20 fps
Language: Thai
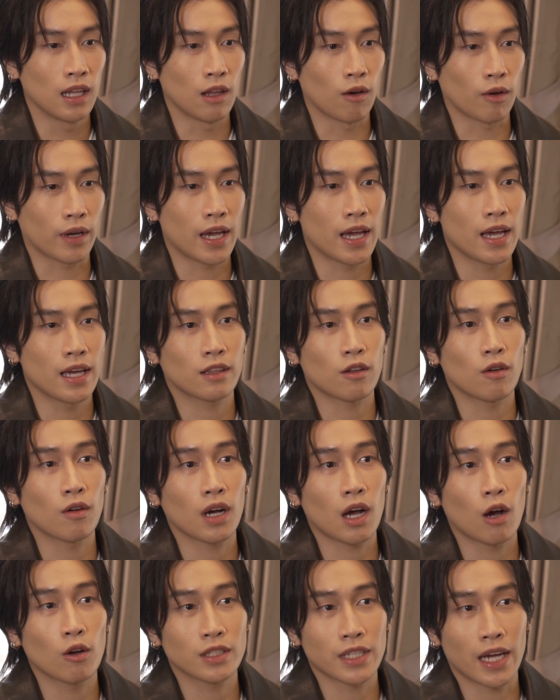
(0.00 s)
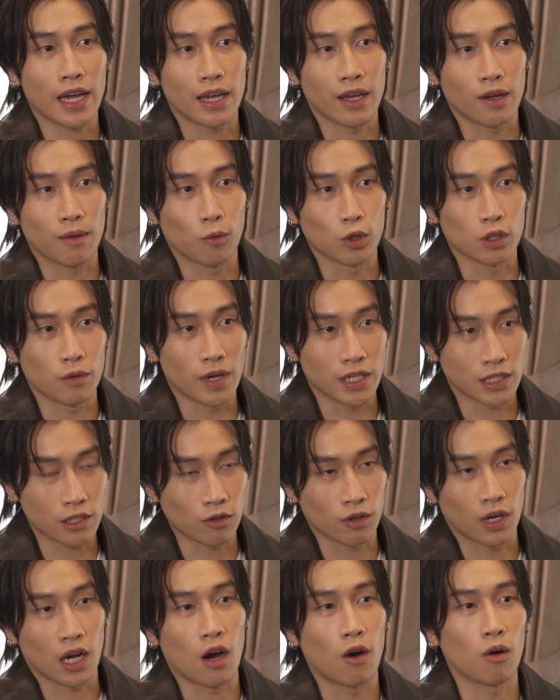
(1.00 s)
ยเราแค่ต้องเข้าใจ motivation
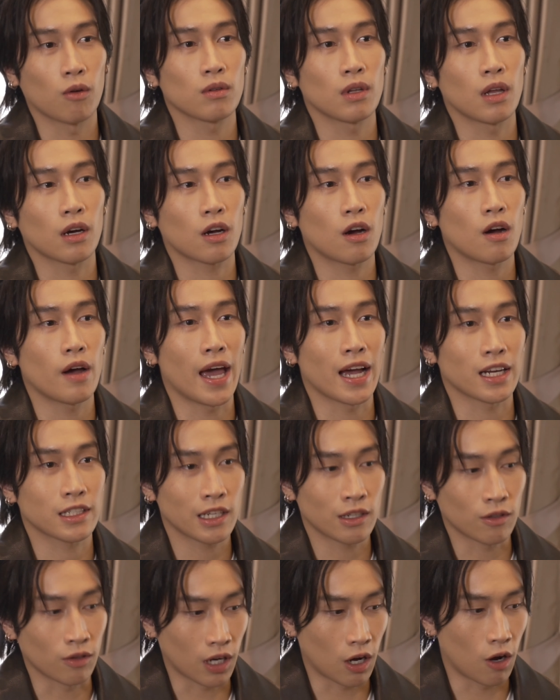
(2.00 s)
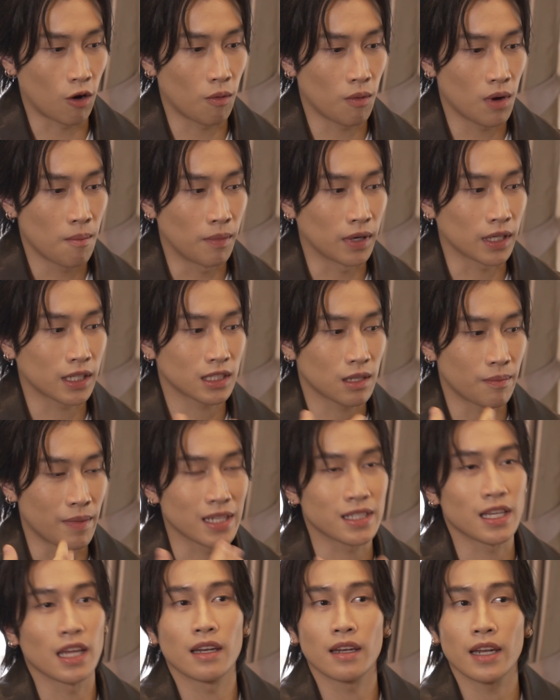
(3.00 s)
ของเขาแล้วก็ action ของเขามันก็จะ
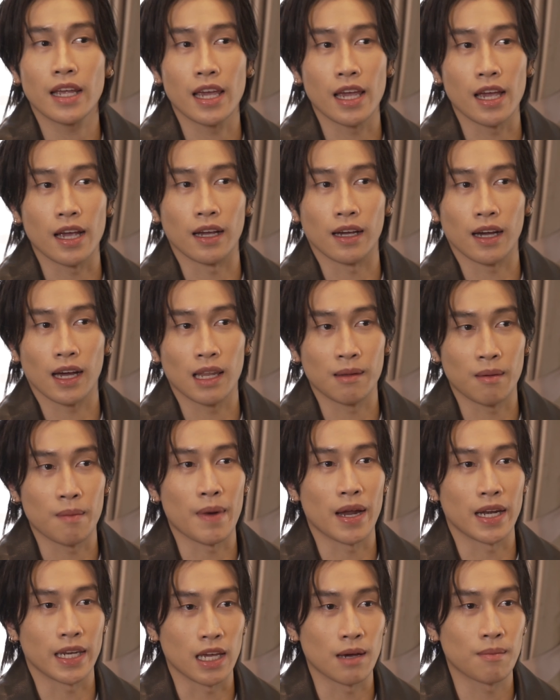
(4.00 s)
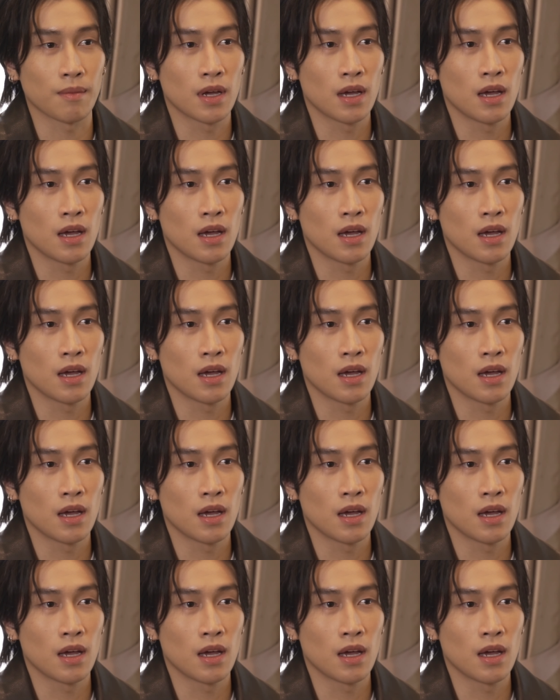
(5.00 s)
make sense เองอะไรประมาณนี้